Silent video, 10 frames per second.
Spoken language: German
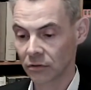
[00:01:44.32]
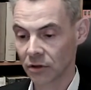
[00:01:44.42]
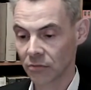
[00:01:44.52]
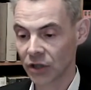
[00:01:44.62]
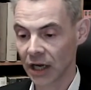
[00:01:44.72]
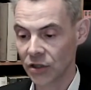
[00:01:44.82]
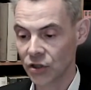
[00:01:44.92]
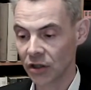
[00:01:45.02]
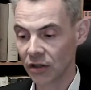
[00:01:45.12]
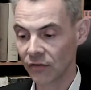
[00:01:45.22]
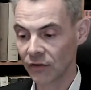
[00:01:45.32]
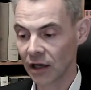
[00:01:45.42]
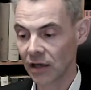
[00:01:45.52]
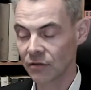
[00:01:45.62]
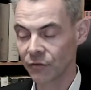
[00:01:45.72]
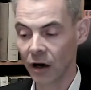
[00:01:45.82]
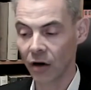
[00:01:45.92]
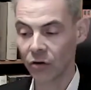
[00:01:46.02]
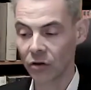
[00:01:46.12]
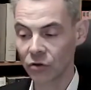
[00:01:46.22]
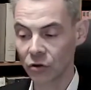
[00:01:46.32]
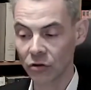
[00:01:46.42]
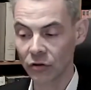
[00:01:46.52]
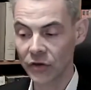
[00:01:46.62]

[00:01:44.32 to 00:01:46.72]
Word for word: Am Strand stehen zwei alte Frauen und gucken uns